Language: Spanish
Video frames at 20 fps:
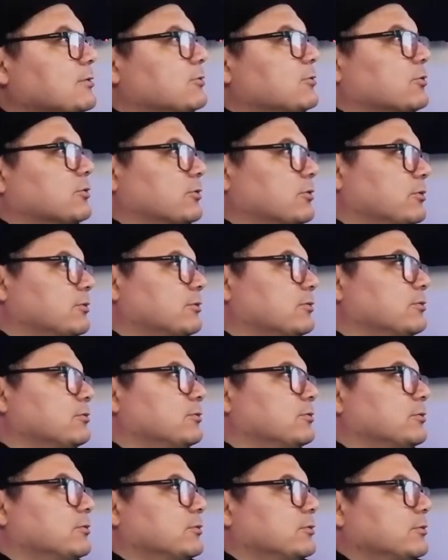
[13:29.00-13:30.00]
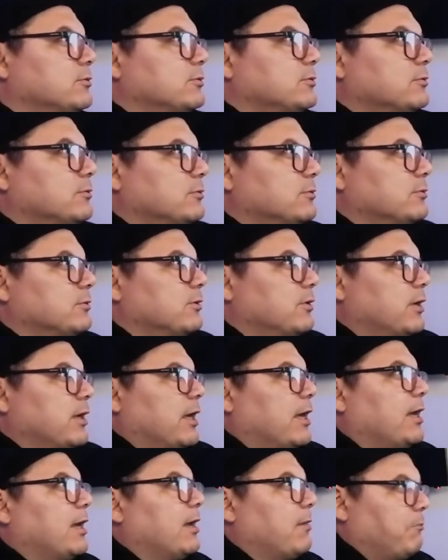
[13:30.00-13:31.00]
esto, ¿no?
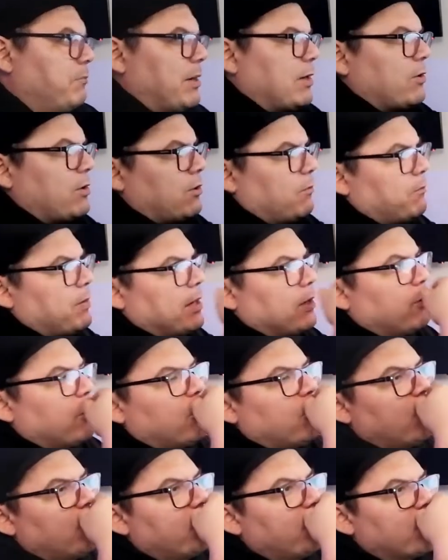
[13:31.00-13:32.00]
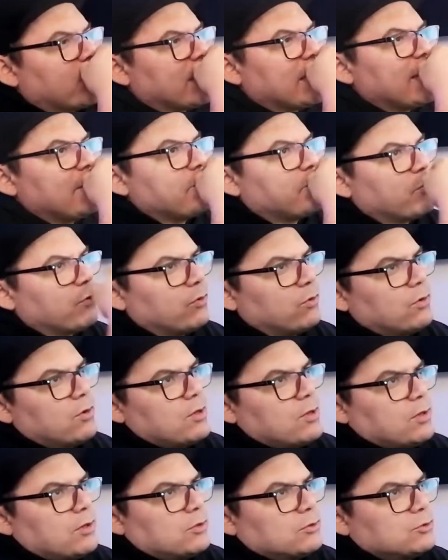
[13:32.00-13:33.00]
Eh, pero, pero, por
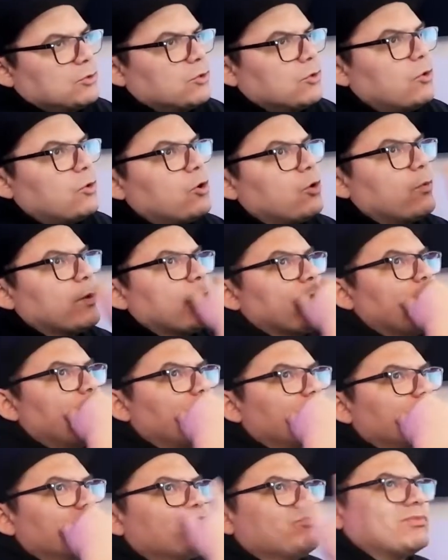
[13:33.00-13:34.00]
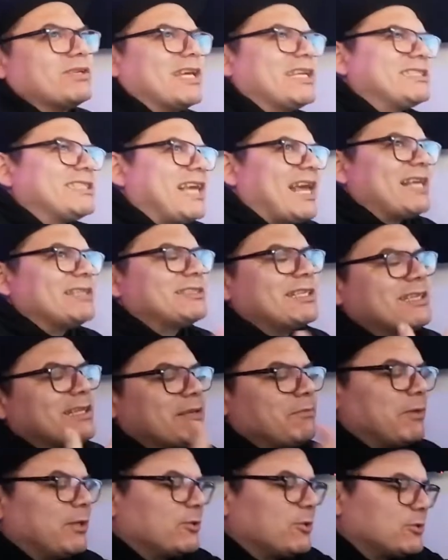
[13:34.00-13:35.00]
ejemplo, yo no lo veo. Es que hay
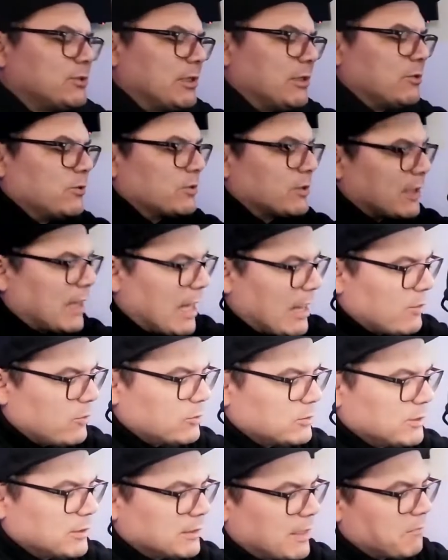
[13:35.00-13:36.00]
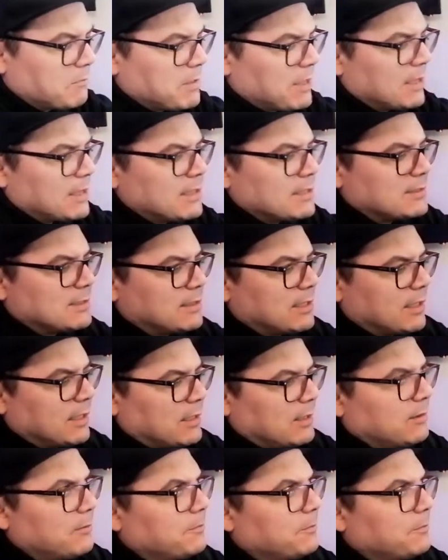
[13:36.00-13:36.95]
sentimientos encontrados y también. Súper, este,